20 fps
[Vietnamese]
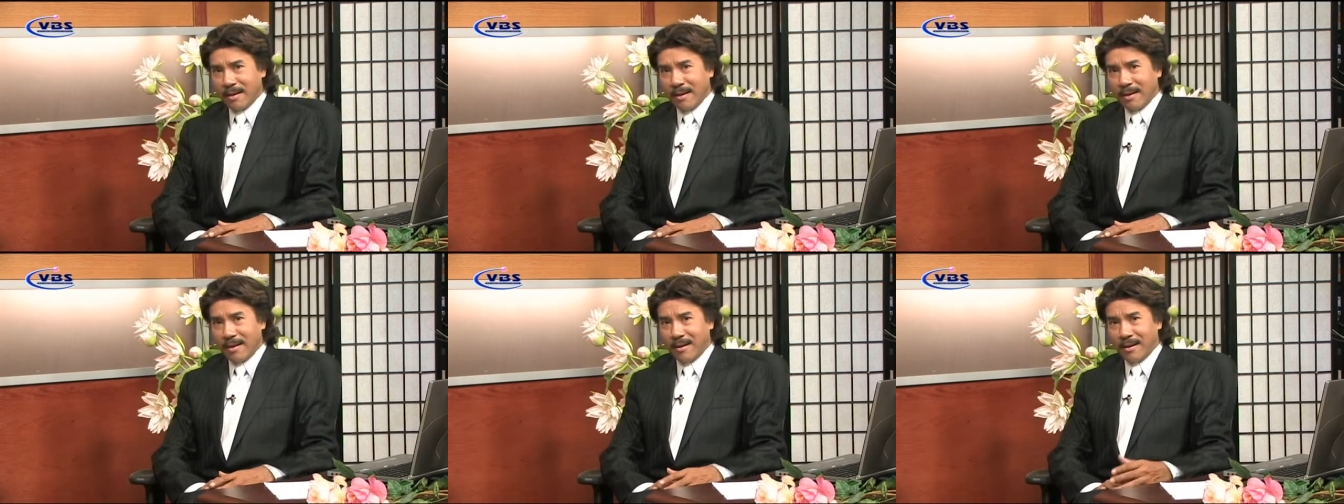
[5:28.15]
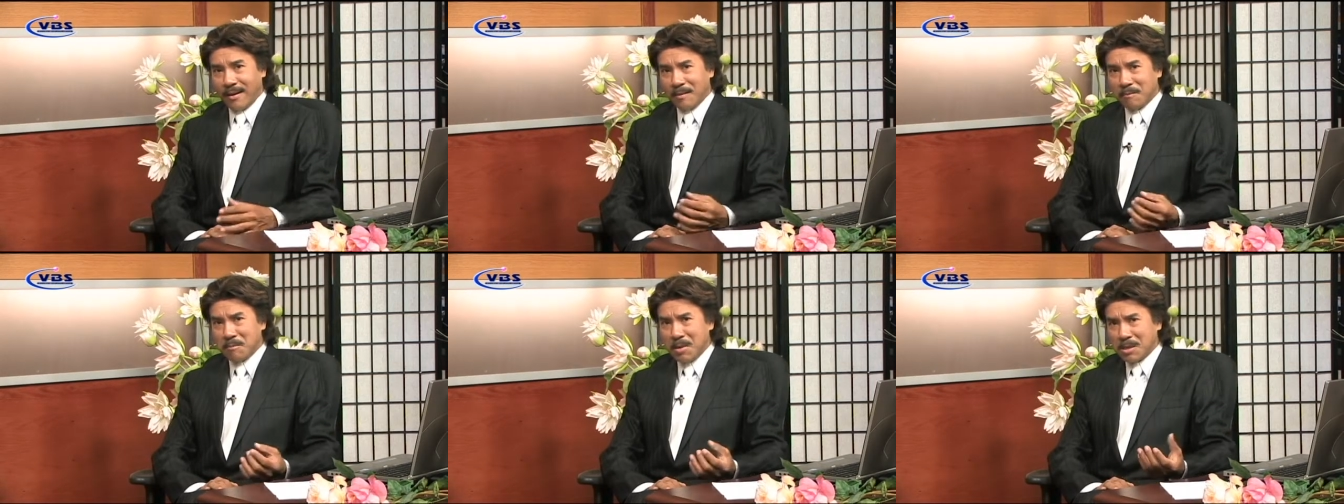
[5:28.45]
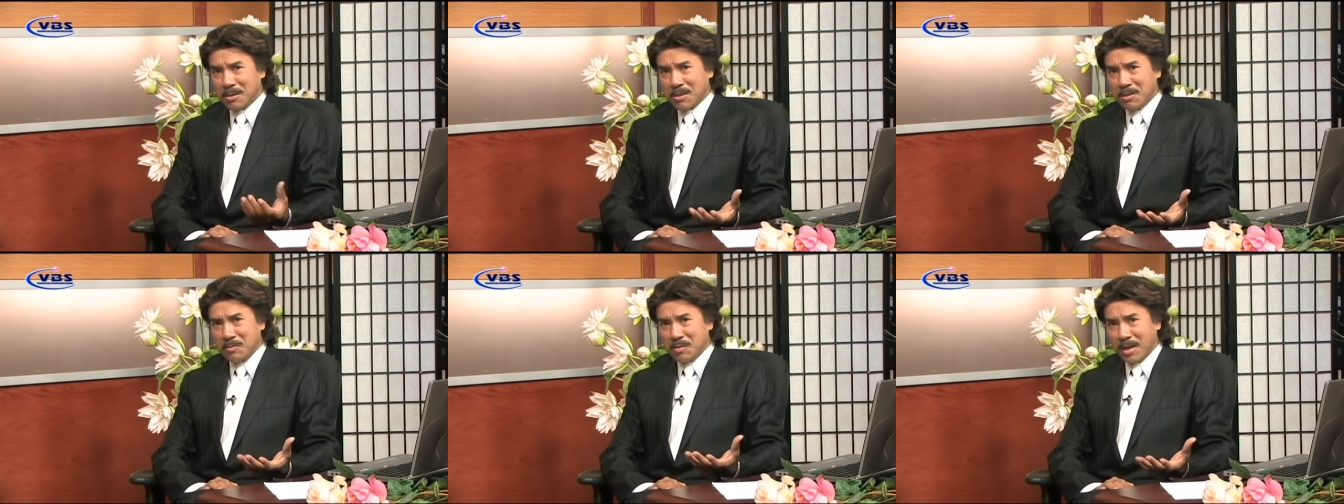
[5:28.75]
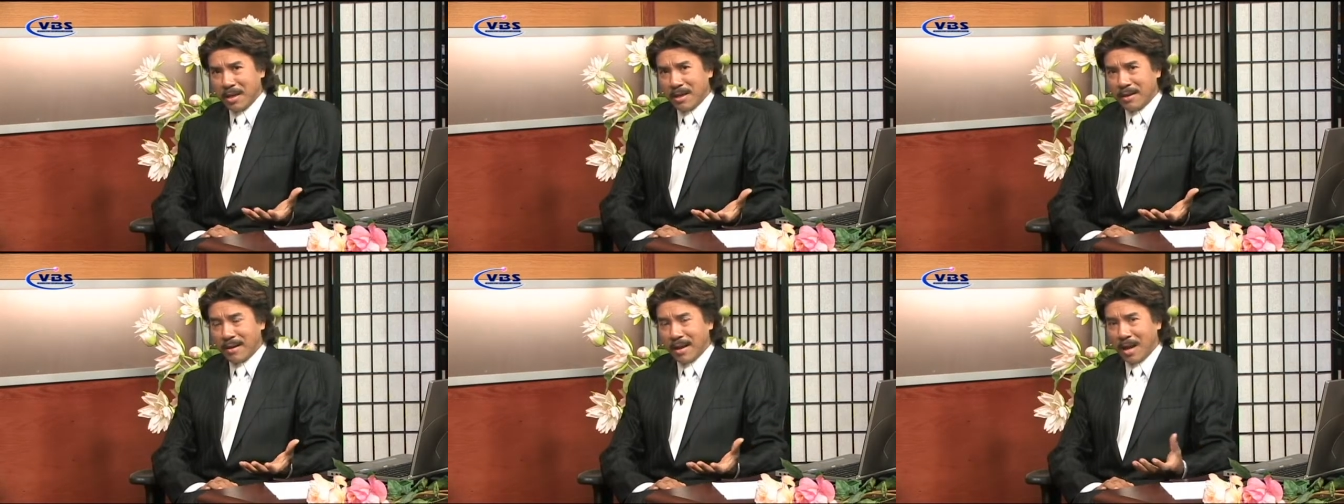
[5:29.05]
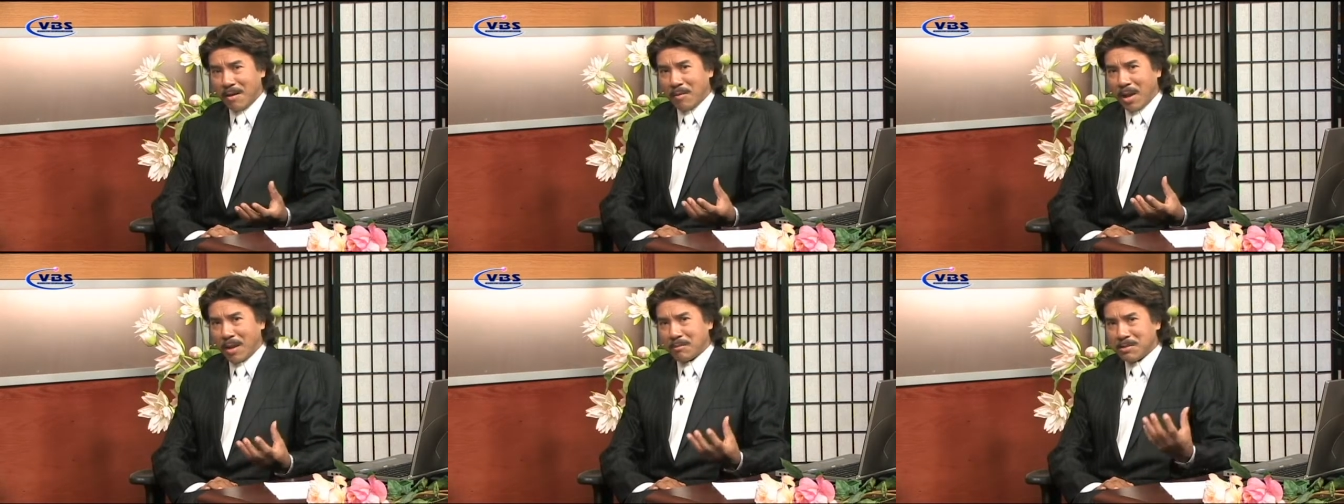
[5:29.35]
à, bất cứ một cái hình
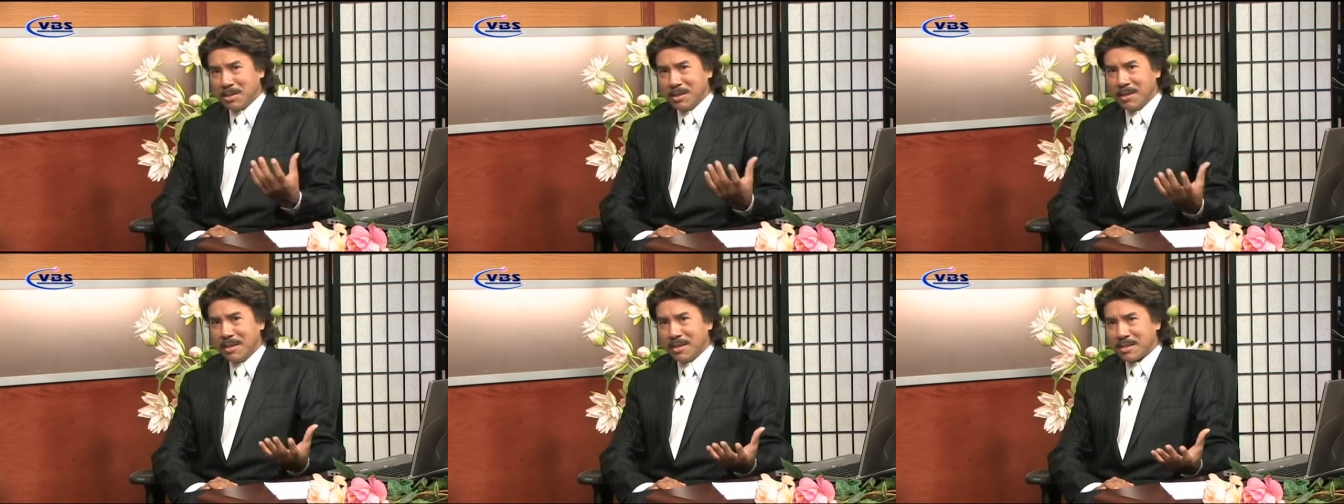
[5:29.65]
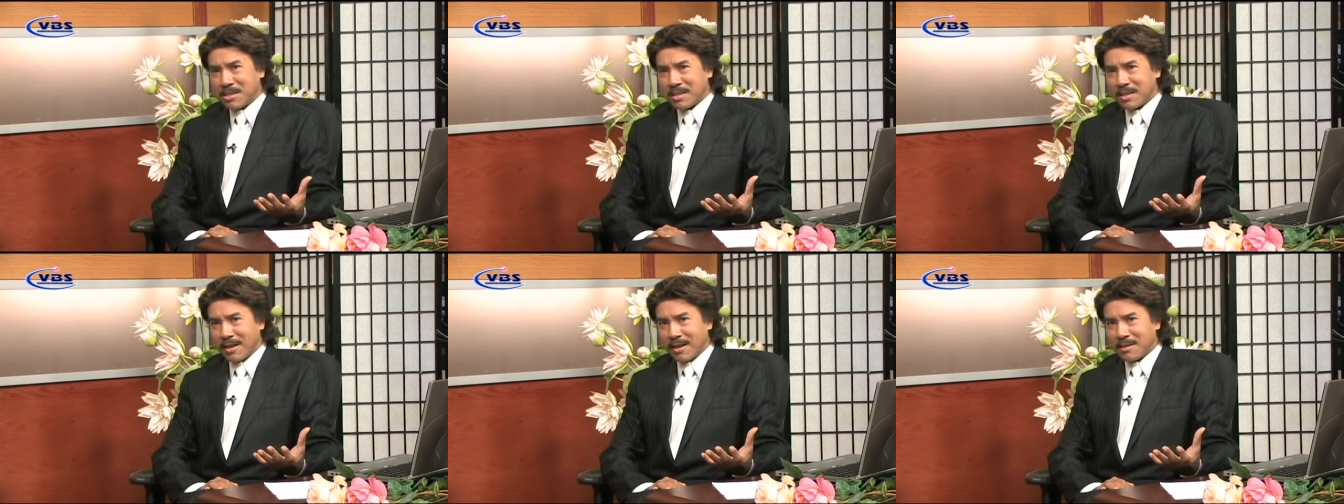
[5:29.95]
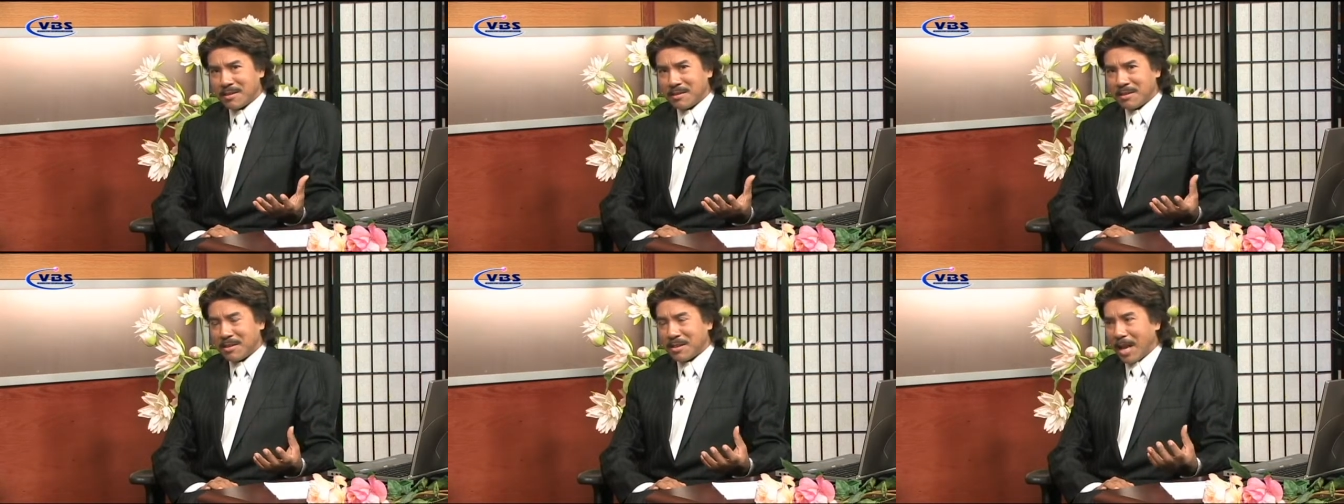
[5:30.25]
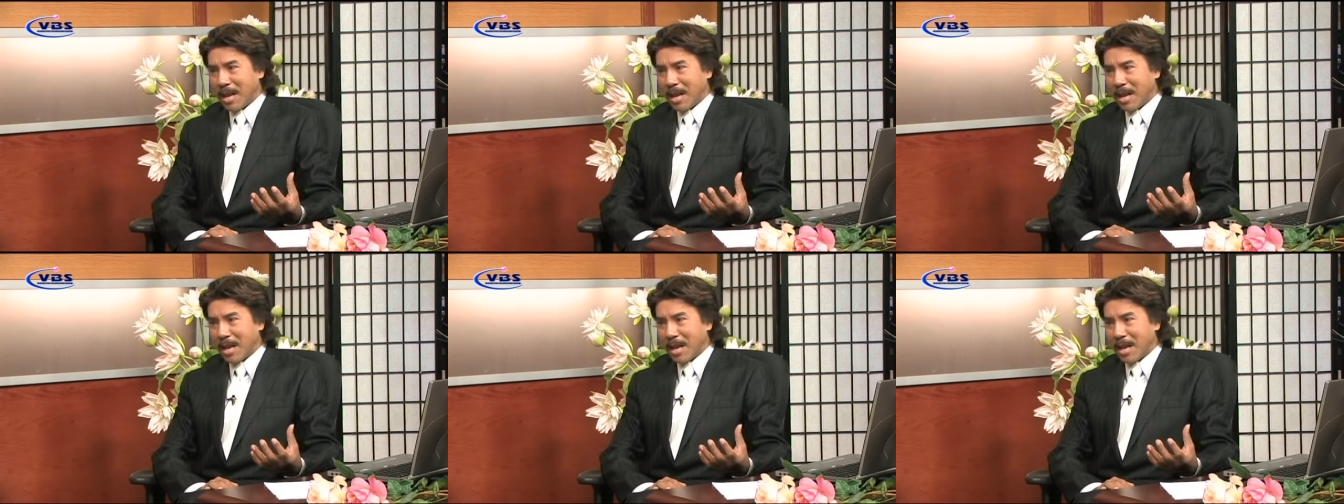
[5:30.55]
nào mà em đưa lên trên net đó,